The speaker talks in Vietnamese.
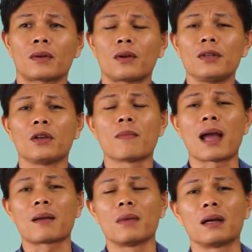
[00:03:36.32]
Có nhiều
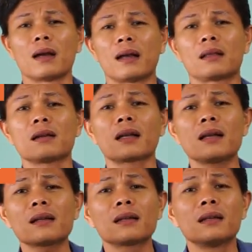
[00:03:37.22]
bạn mình chứng
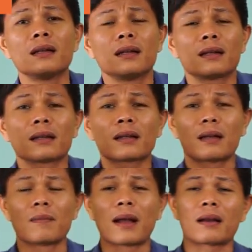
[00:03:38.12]
kiến
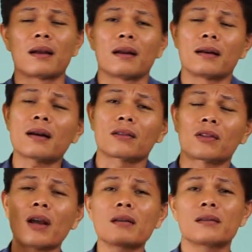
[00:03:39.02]
các bạn rất là
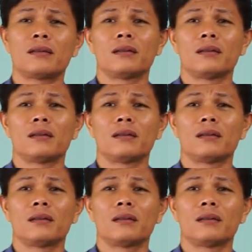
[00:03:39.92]
thích